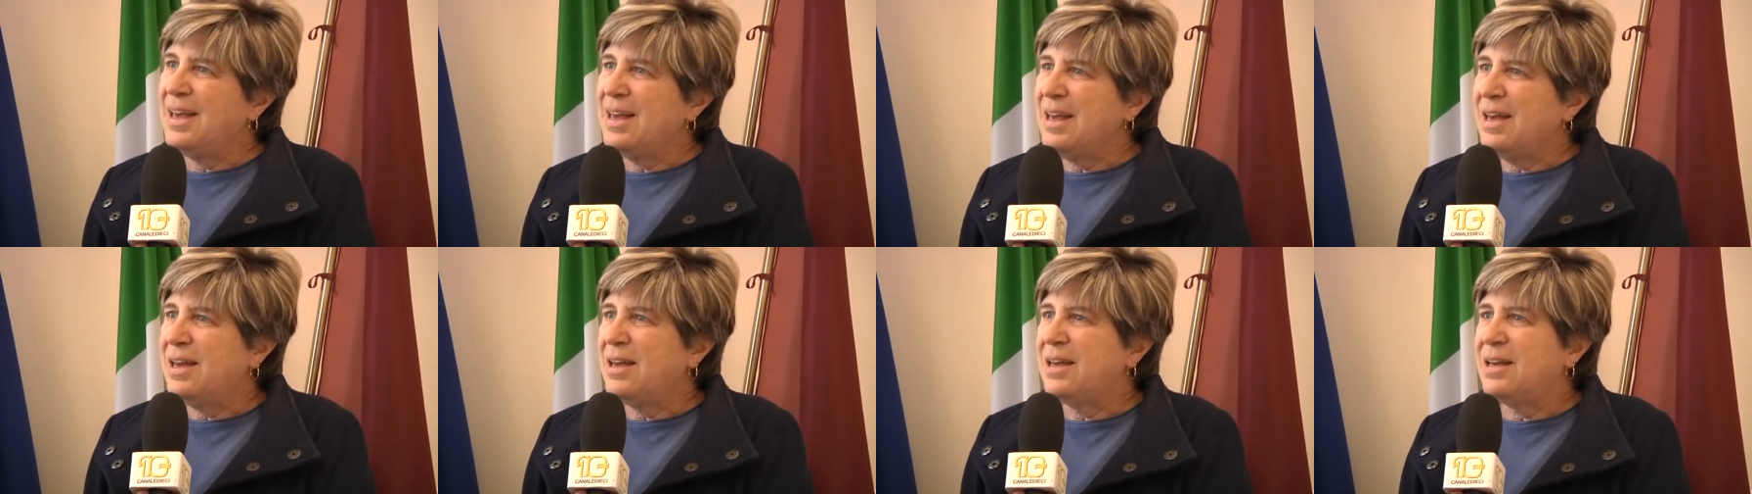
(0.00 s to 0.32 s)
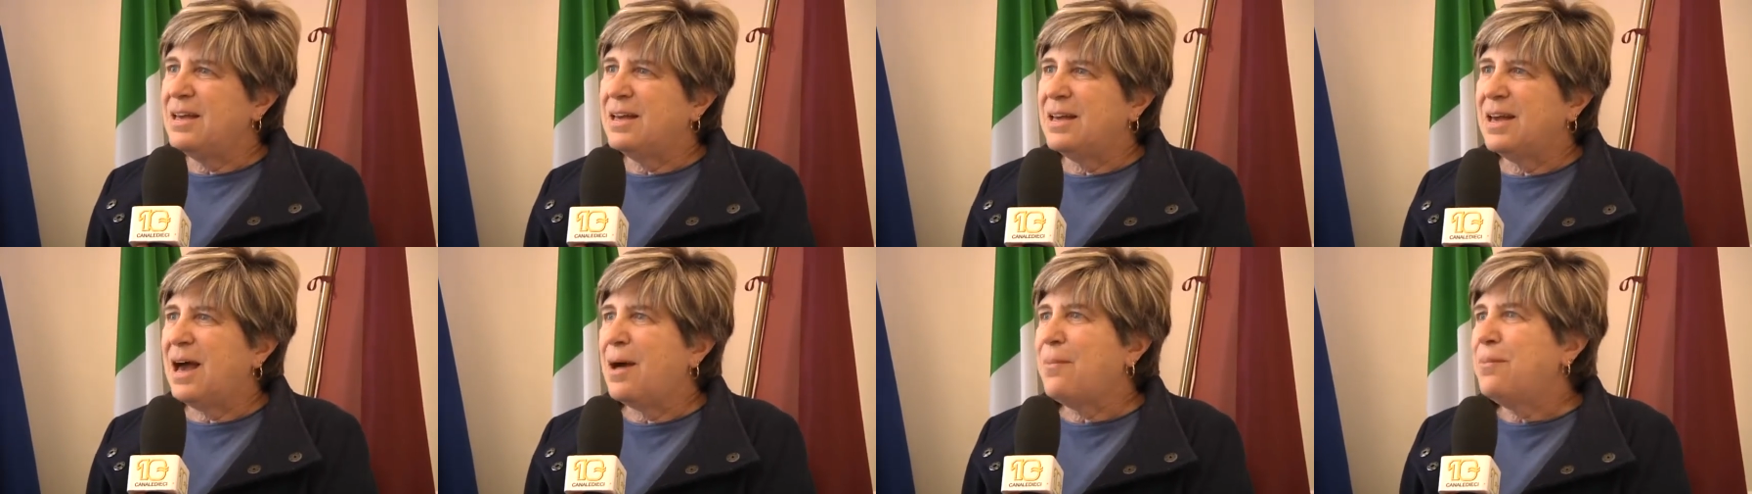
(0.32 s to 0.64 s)

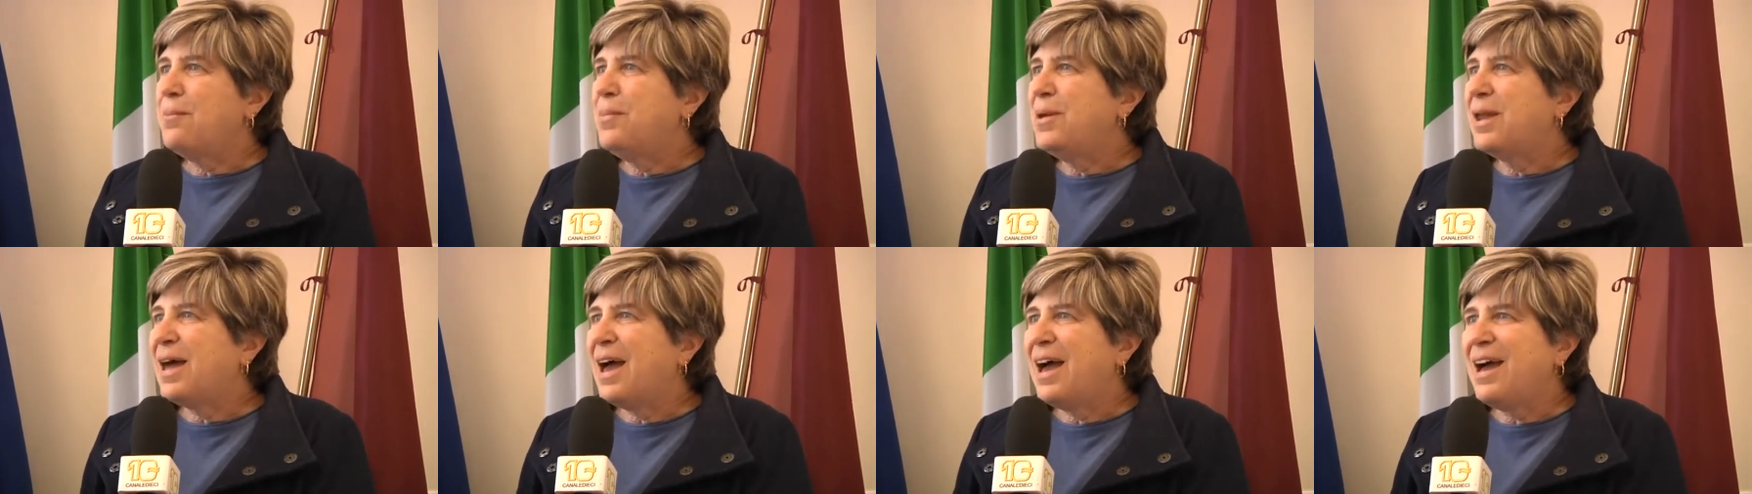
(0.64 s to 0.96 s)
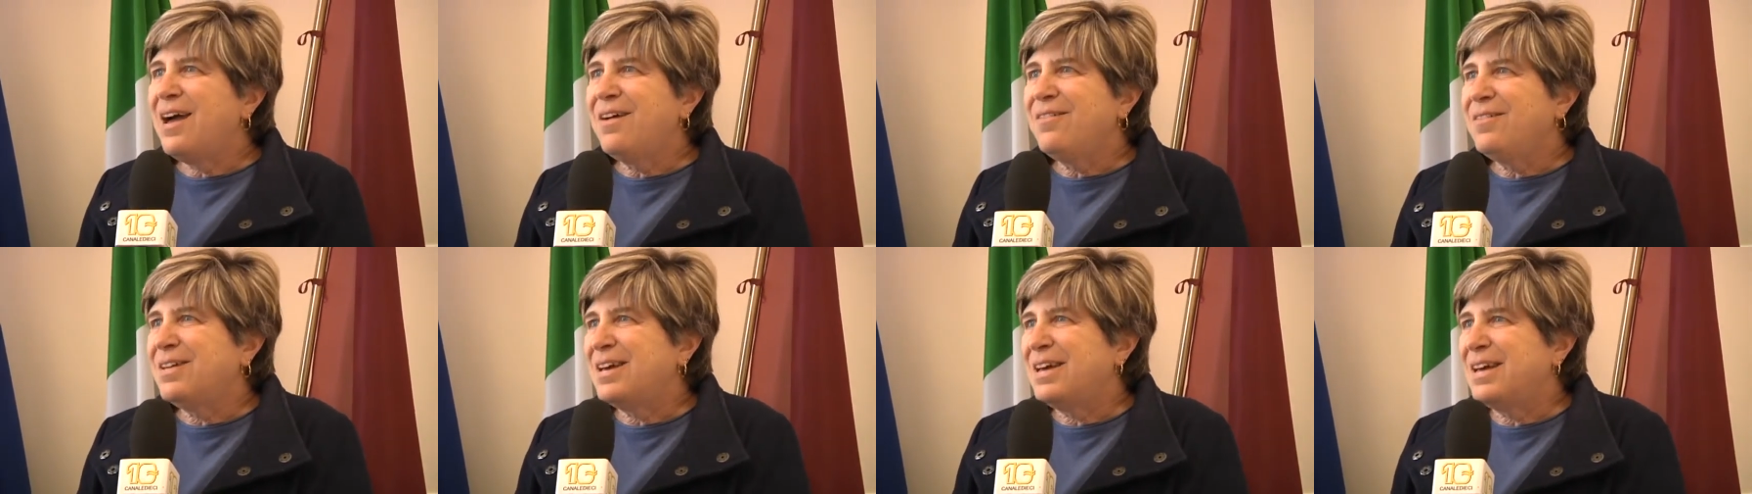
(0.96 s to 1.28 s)
e a breve
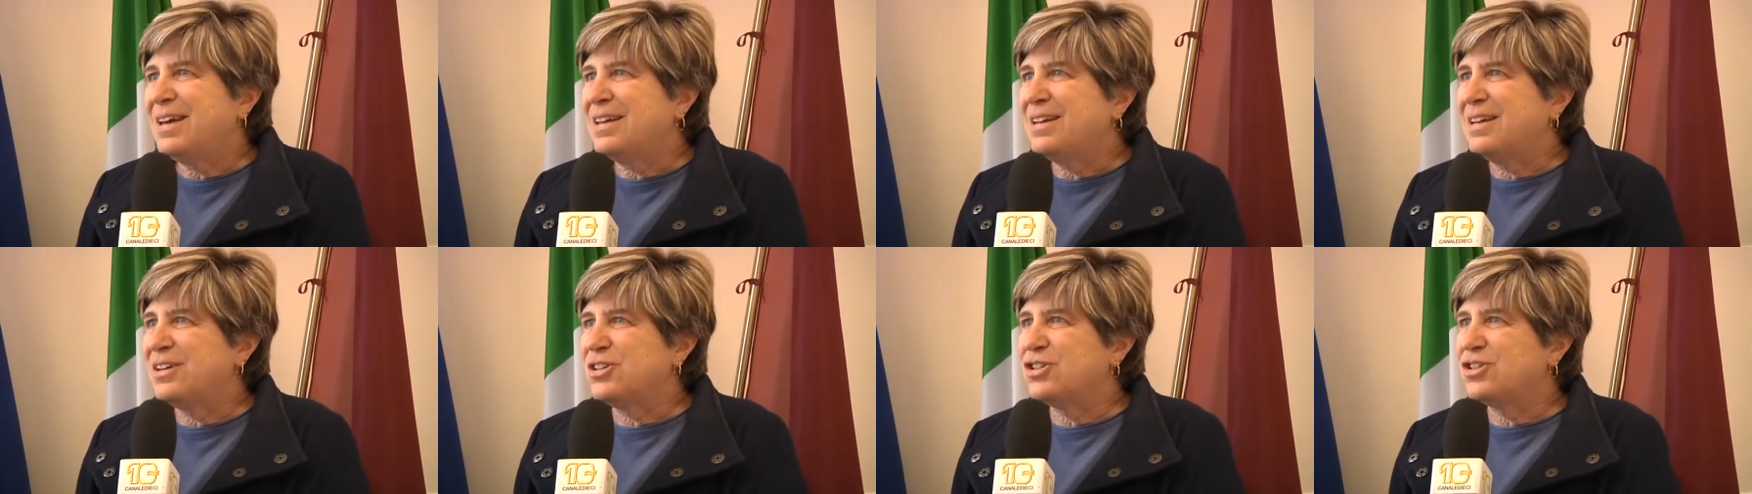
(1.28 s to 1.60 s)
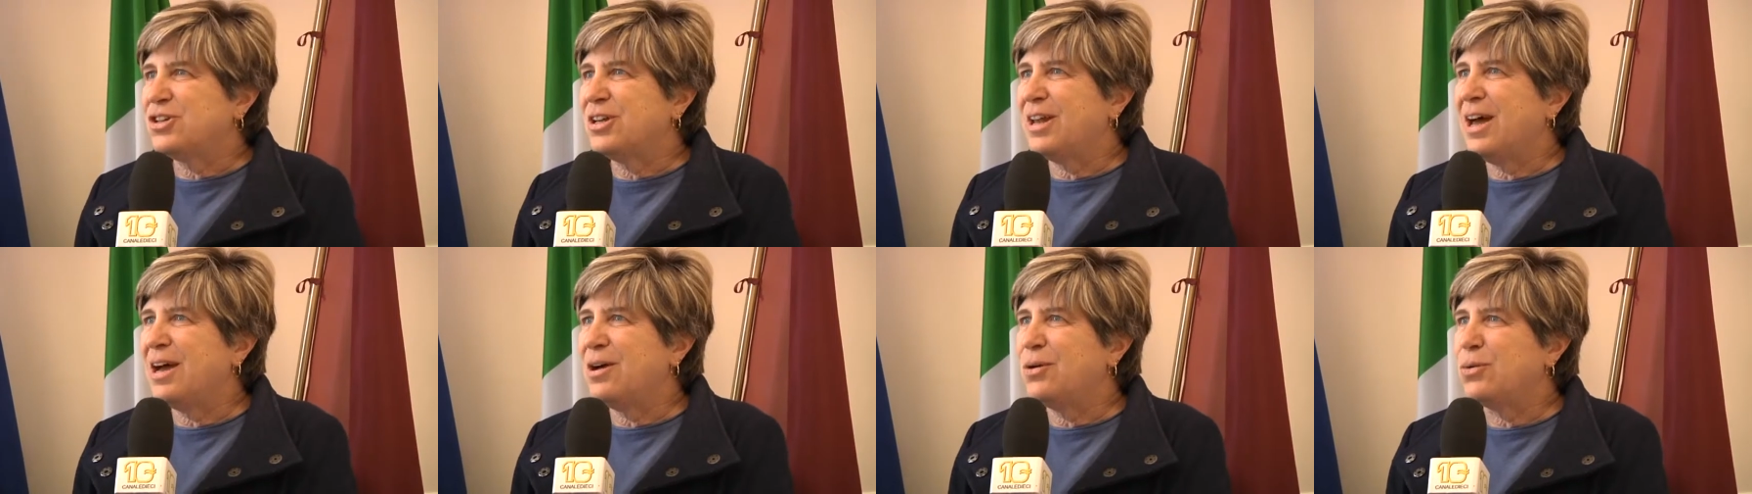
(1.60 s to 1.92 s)
breve
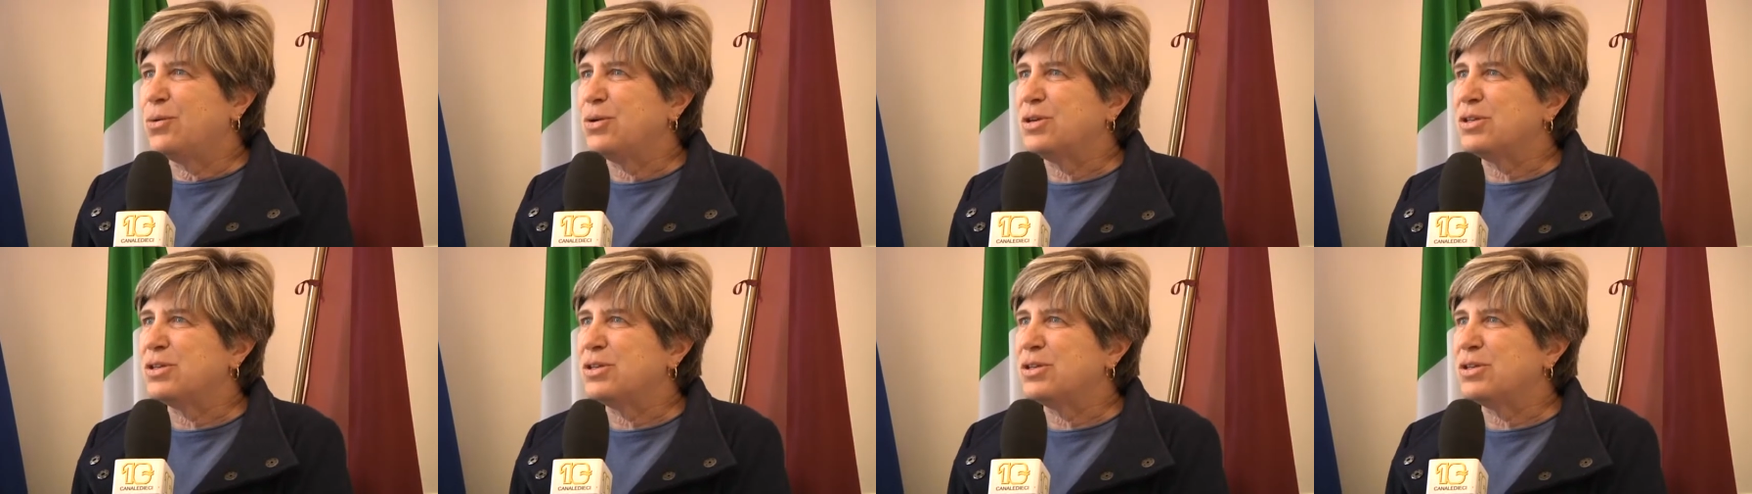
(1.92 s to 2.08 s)
nascerà